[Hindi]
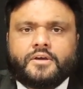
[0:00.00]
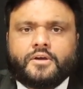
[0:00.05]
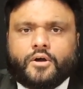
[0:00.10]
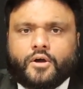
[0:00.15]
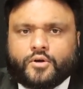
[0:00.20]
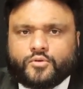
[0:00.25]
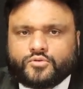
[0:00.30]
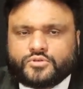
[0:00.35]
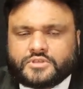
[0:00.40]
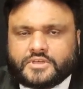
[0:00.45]

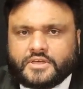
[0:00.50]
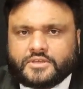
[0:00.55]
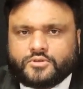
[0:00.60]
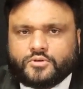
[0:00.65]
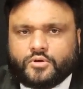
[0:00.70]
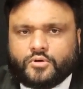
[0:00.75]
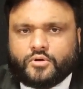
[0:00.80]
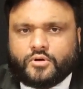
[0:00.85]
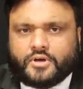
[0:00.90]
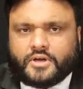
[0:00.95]
और उसके
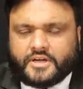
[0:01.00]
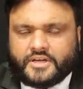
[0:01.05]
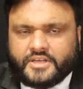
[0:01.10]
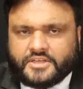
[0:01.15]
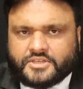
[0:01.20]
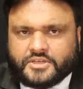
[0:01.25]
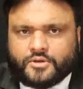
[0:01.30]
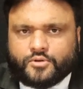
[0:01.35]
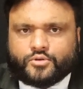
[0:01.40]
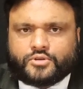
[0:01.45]
जो
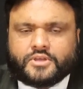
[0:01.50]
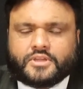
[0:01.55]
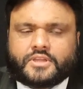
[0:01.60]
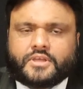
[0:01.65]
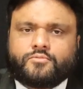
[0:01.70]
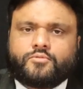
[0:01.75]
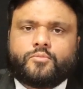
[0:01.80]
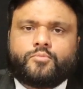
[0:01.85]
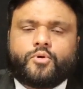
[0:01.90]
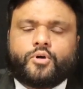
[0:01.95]
एडिशन होते
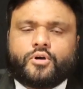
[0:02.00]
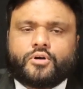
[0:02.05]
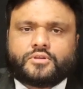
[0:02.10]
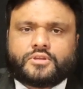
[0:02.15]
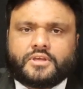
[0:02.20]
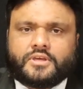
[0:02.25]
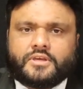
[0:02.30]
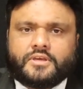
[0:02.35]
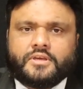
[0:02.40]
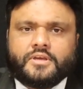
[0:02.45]
थे वो
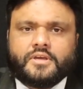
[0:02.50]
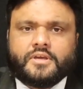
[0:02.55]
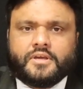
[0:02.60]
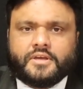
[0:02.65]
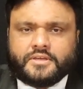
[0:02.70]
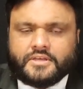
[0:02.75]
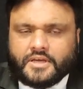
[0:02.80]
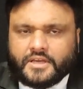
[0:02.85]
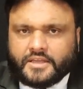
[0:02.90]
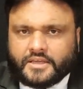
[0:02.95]
बहुत ही
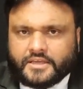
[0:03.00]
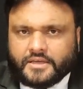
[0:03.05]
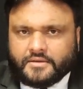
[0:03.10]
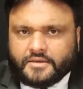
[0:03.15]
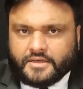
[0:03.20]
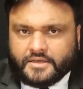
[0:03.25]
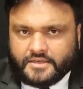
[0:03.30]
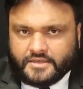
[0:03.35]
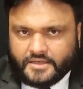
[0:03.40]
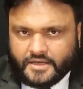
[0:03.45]
यानी कि
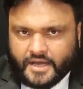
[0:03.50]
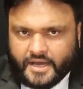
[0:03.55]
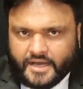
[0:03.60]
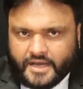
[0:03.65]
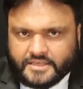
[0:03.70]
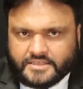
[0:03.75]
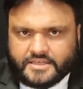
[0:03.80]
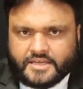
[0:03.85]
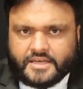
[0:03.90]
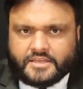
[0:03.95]

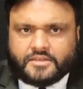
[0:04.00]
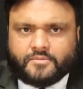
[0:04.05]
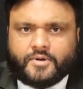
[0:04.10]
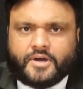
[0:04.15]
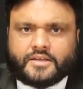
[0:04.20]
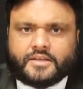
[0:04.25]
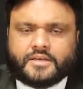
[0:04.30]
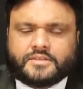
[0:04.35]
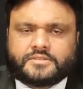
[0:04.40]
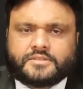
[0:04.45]
आज के
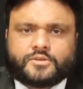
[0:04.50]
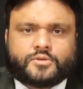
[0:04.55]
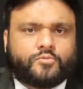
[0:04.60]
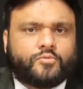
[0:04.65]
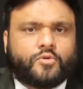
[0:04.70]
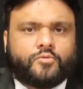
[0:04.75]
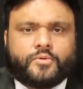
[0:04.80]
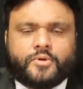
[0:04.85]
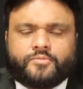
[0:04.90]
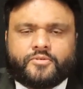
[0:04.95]
अतबार से तो
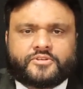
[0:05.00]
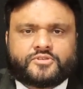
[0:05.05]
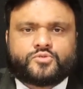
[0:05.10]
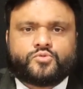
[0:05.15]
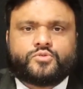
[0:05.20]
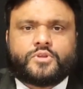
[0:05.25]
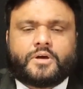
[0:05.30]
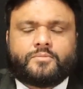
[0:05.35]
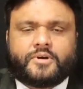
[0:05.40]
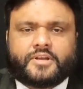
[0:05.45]
वो भी
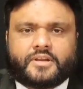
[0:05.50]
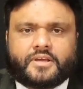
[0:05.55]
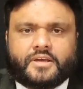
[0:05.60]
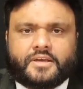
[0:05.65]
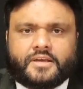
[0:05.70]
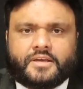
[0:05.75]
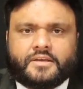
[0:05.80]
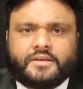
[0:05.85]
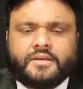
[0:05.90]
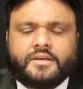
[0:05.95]
फरसूदा बन
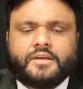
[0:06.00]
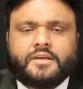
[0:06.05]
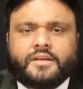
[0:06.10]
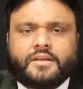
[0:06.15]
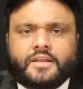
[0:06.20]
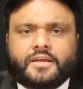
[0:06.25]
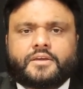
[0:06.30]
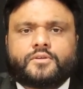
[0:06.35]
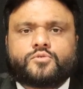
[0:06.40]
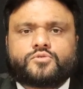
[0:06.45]
गए हैं
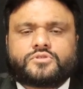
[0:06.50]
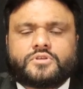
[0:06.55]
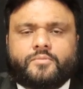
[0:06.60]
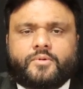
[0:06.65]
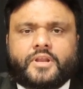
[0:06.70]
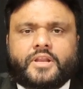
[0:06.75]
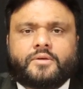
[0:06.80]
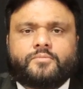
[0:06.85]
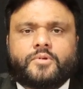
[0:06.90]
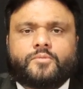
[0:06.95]
लेकिन उस
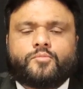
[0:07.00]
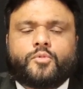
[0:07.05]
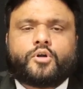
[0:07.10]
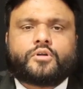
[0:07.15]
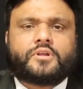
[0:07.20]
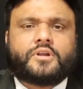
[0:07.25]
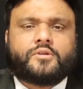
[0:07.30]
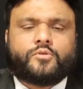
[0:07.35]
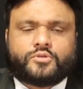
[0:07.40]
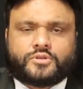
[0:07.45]
ज़माने में
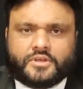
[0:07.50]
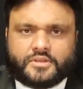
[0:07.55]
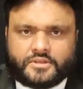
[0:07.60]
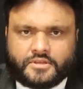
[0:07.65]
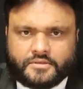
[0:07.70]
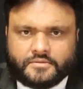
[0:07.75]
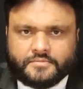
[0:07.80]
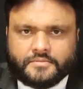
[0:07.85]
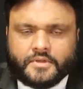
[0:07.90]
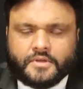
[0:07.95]
मॉडर्न होते
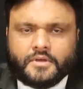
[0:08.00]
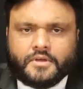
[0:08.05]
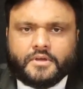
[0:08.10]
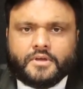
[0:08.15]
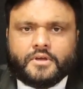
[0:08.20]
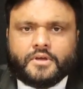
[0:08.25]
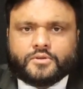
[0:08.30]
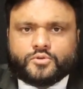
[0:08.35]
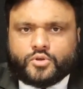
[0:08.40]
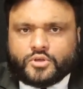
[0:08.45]
थे
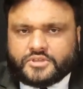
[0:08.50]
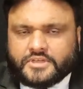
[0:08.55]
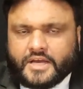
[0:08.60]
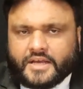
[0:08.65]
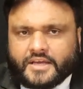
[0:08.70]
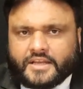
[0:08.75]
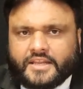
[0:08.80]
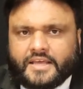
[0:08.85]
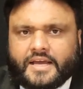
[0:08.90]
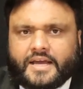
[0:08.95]
तो
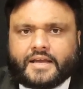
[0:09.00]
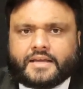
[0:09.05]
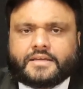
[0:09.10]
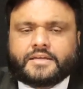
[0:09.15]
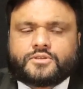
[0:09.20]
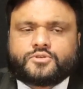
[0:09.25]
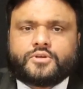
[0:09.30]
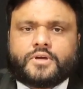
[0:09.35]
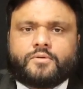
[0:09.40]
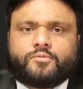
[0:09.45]
जंग ने
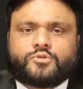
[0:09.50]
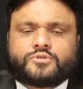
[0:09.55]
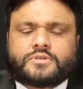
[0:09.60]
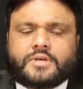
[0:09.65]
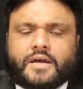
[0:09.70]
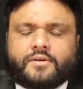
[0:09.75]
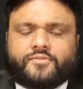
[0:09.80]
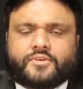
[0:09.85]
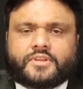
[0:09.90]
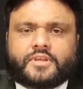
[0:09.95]
आकर जो है वो
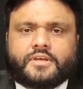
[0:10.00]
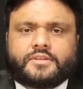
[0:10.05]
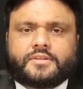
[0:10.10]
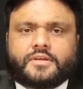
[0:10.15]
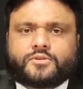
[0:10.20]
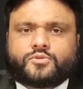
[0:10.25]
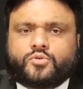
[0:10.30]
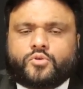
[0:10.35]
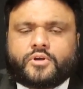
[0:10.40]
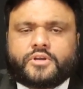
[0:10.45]
सहाफत के
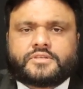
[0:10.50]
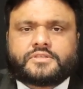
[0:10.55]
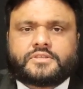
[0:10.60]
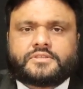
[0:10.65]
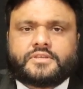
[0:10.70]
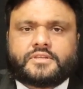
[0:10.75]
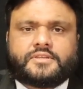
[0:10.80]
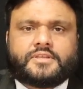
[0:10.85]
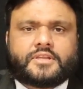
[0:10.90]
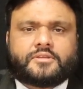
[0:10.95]
अंदर थोड़ी सी
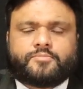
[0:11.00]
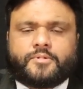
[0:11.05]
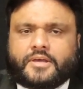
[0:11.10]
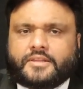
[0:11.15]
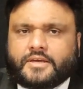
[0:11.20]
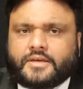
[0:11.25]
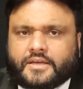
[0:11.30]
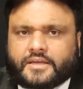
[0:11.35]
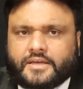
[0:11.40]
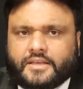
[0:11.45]
जिद्दत
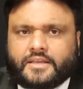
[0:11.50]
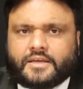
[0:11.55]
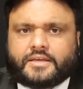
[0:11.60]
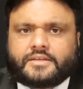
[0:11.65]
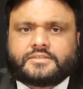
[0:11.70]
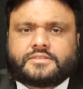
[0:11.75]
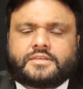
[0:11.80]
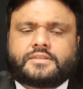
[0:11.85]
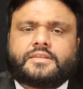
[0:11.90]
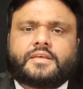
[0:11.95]
पैदा की
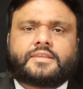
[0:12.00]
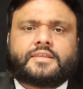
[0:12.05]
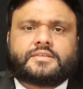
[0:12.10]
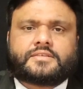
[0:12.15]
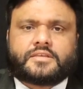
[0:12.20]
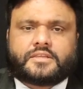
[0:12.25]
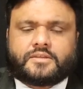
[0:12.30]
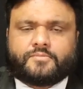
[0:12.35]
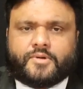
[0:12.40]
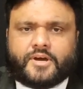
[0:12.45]
लेकिन जिद्दत
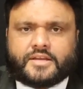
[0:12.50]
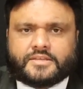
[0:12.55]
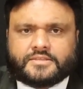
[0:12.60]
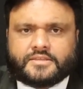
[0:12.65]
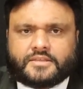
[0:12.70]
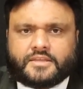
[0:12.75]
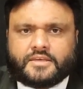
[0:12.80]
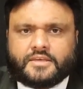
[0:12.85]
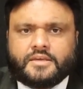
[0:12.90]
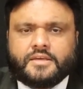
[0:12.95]
इस एतबार
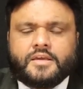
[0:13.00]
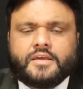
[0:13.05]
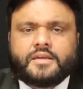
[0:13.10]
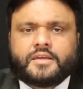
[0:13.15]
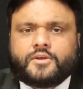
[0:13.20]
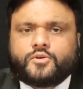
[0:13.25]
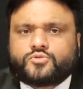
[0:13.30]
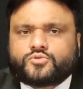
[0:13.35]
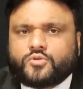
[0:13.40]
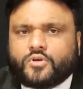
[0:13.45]
से थी
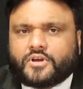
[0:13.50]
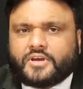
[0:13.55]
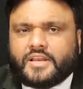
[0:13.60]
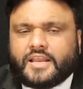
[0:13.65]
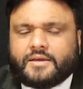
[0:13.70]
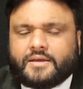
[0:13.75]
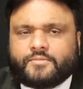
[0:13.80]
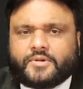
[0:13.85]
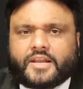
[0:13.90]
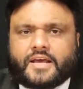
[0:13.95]
कि उसको
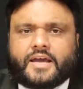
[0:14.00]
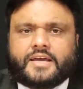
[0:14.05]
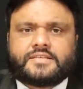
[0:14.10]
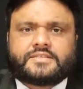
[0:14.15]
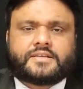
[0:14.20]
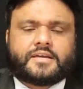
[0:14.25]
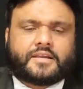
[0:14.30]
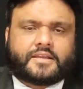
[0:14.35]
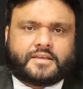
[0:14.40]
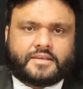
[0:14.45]

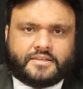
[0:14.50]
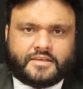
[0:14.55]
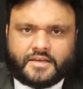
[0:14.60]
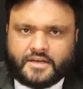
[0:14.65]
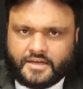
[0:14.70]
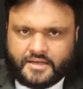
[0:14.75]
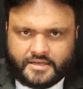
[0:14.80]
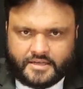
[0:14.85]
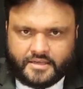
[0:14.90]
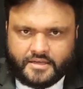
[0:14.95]
ग्लैमराइज करके
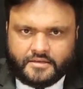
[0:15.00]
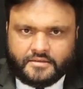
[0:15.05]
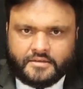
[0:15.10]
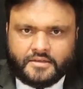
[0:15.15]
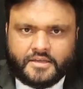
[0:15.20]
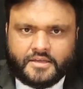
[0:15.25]
दिखाया गया